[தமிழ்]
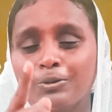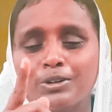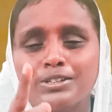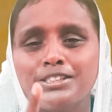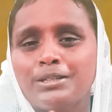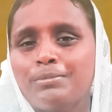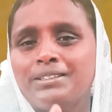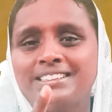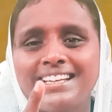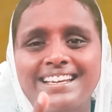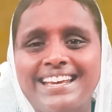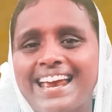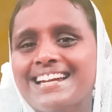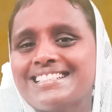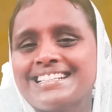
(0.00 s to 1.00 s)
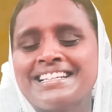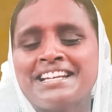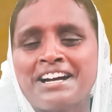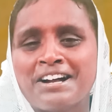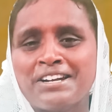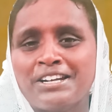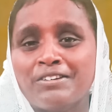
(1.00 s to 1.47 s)
உங்கள் ஜெபத்தை கேட்கிற
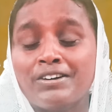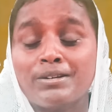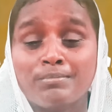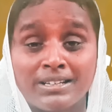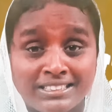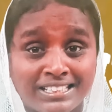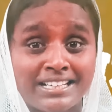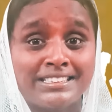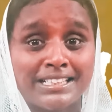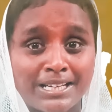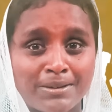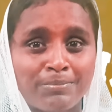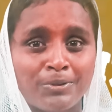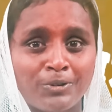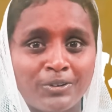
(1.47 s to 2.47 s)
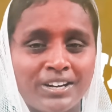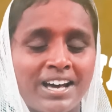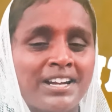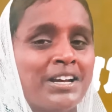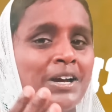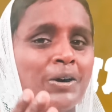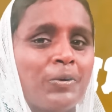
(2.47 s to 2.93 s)
ஆண்டவர் பதிலை
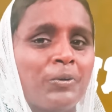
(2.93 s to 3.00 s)
தரப்போகிறார்